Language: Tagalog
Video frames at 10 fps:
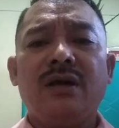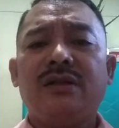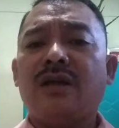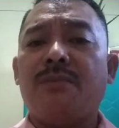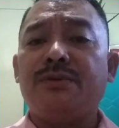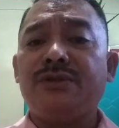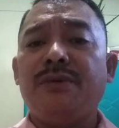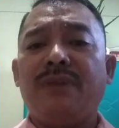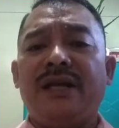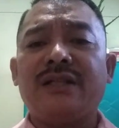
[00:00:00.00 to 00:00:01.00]
Tapos ay
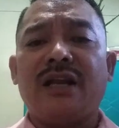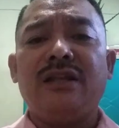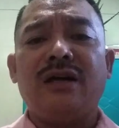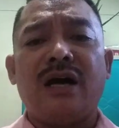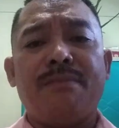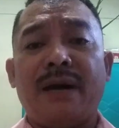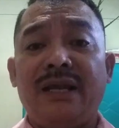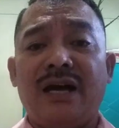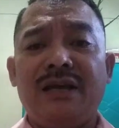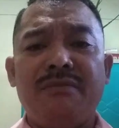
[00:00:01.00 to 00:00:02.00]
balik rin na uh,
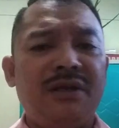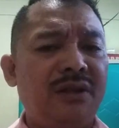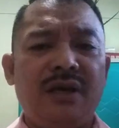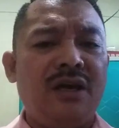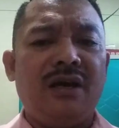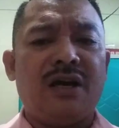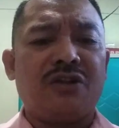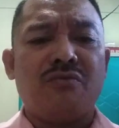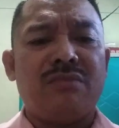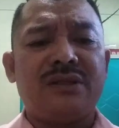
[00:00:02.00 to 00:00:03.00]
pailalim, hindi
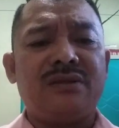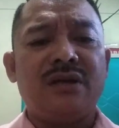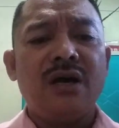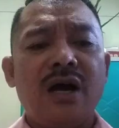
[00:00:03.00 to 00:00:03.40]
katumbas.